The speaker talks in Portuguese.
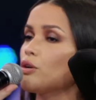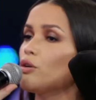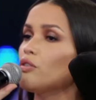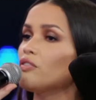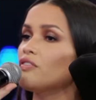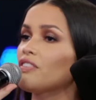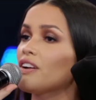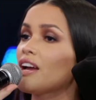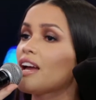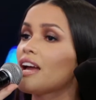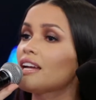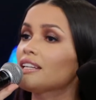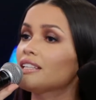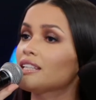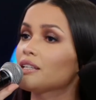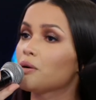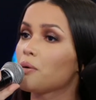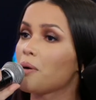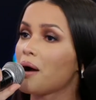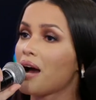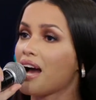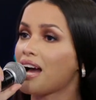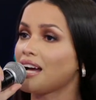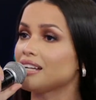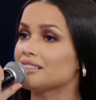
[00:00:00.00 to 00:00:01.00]
governe e
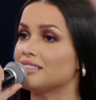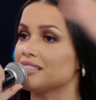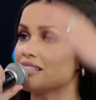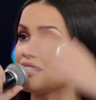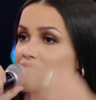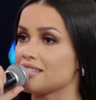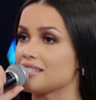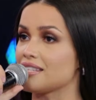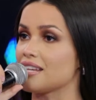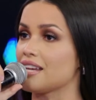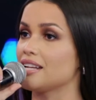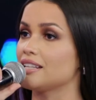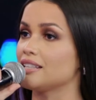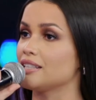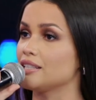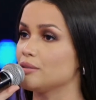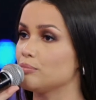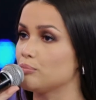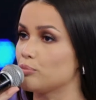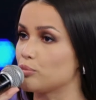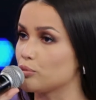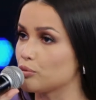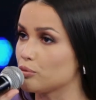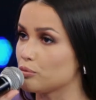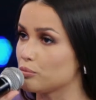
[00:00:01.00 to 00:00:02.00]
guarde,
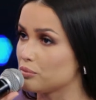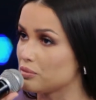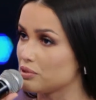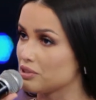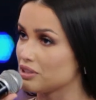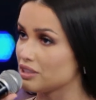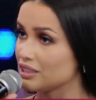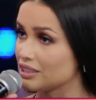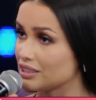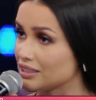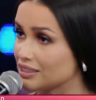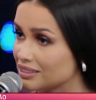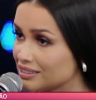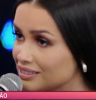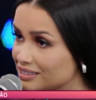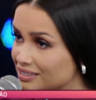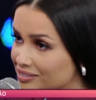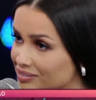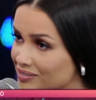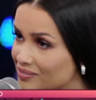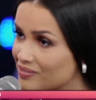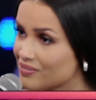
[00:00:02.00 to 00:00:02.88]
zele por mim.